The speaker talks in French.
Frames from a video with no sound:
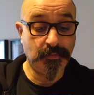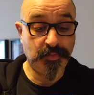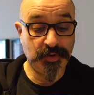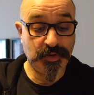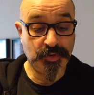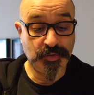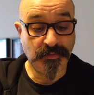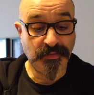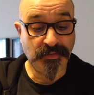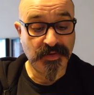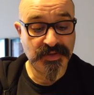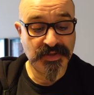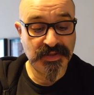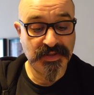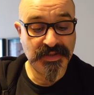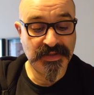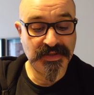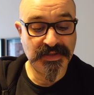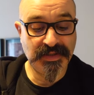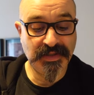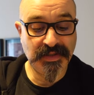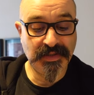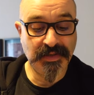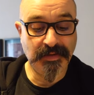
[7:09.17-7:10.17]
puis je vais voir si
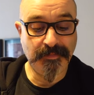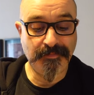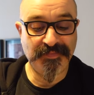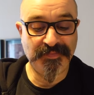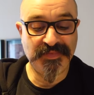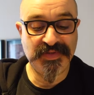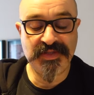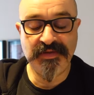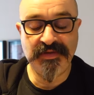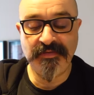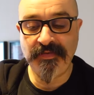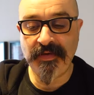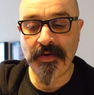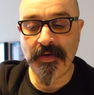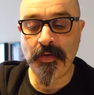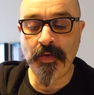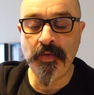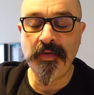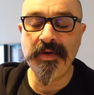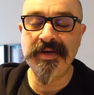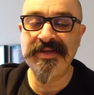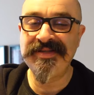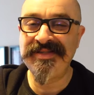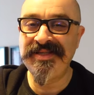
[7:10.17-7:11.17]
c'est
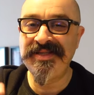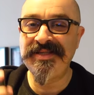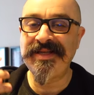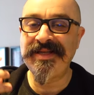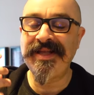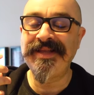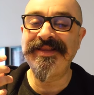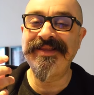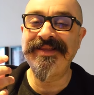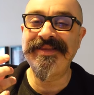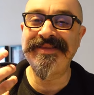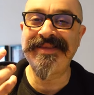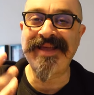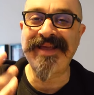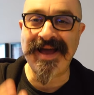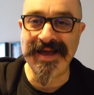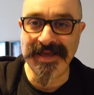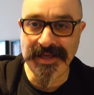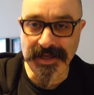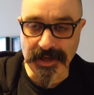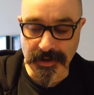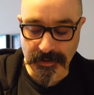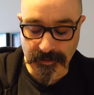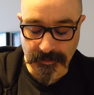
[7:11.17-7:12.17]
différent et si cette
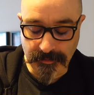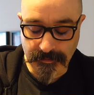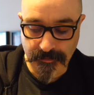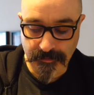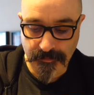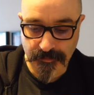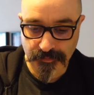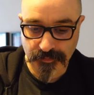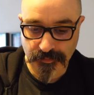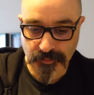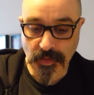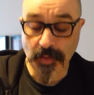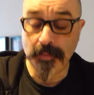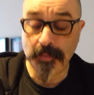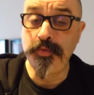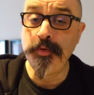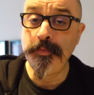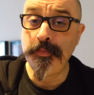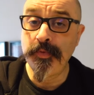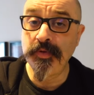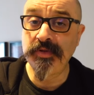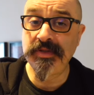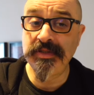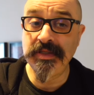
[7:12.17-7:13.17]
taille,
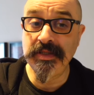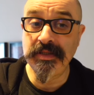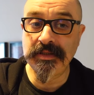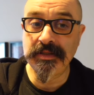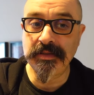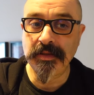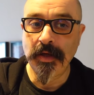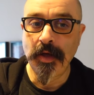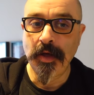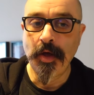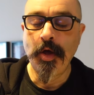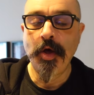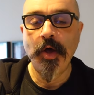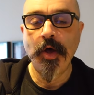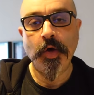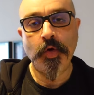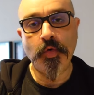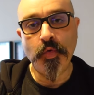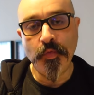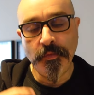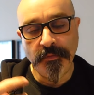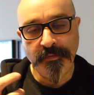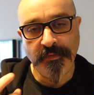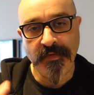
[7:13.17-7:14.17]
plus petite,
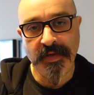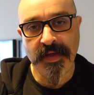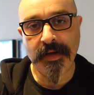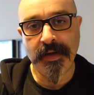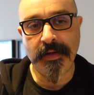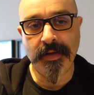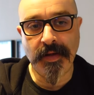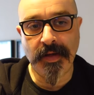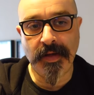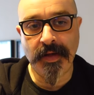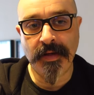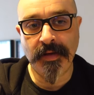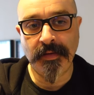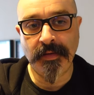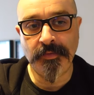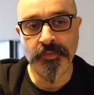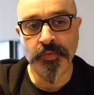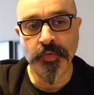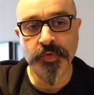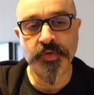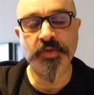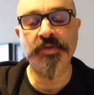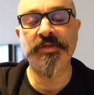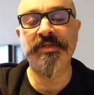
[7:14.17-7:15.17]
confère
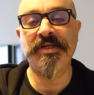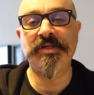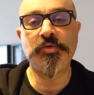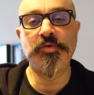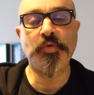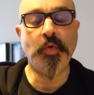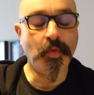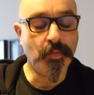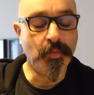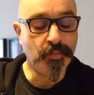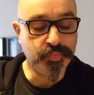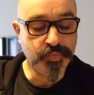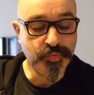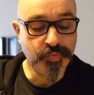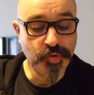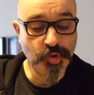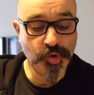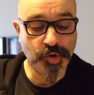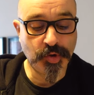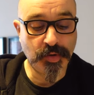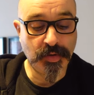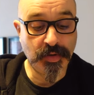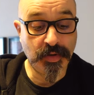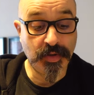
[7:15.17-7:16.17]
une autre sensation en
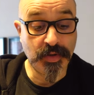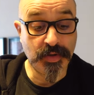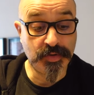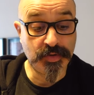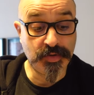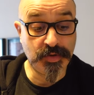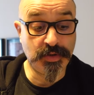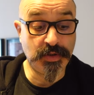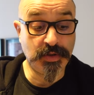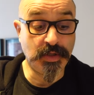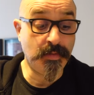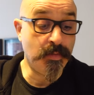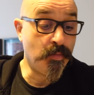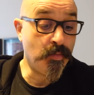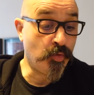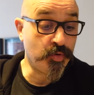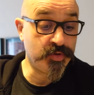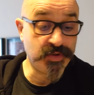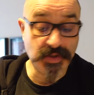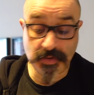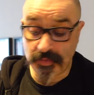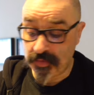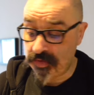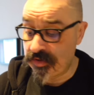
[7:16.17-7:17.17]
bouche, et si c'est la même
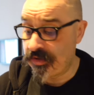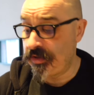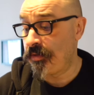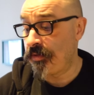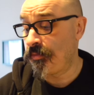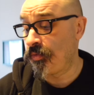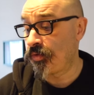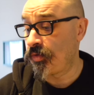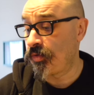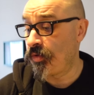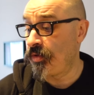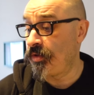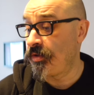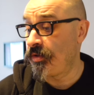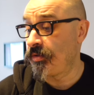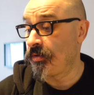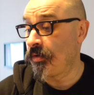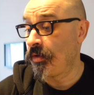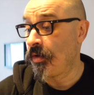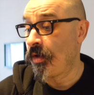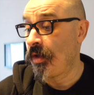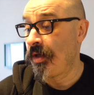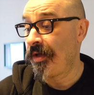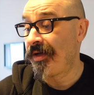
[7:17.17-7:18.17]
recette aussi, hein, parce qu'ils
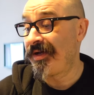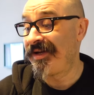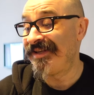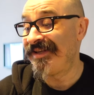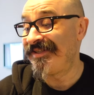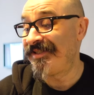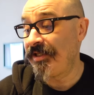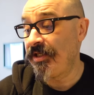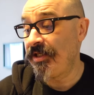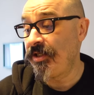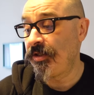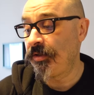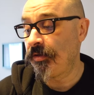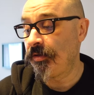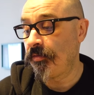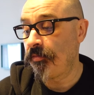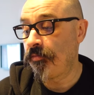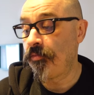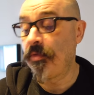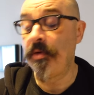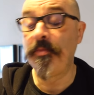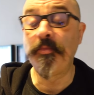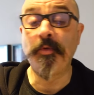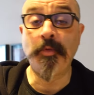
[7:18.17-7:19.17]
disent classique,
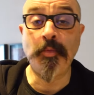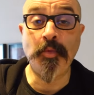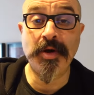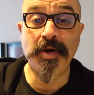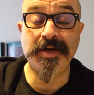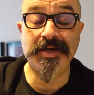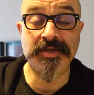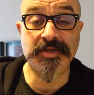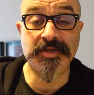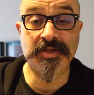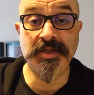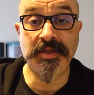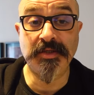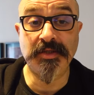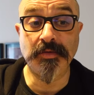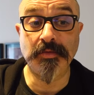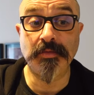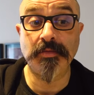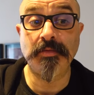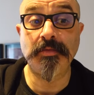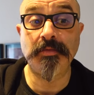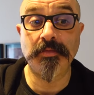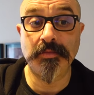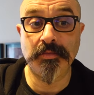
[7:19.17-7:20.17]
mais pour moi, classique,
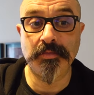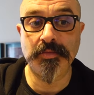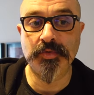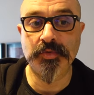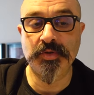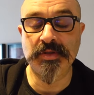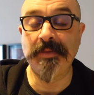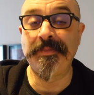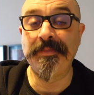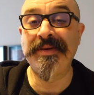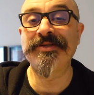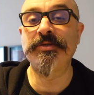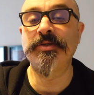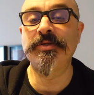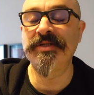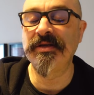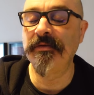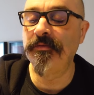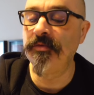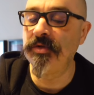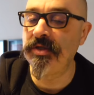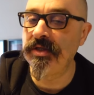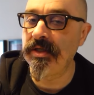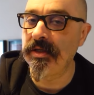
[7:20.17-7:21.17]
euh, je ne sais pas ce que
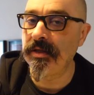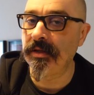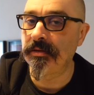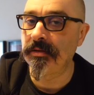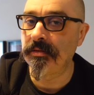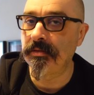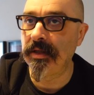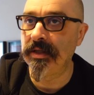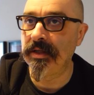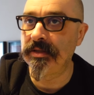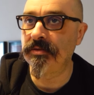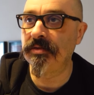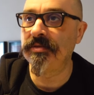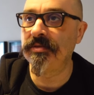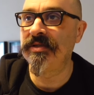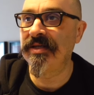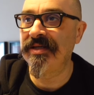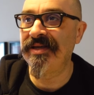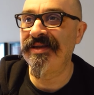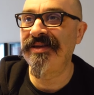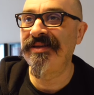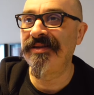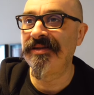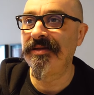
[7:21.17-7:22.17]
ça veut dire. Est-ce que
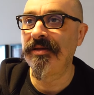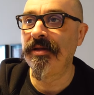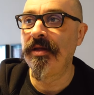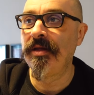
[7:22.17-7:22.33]
c'est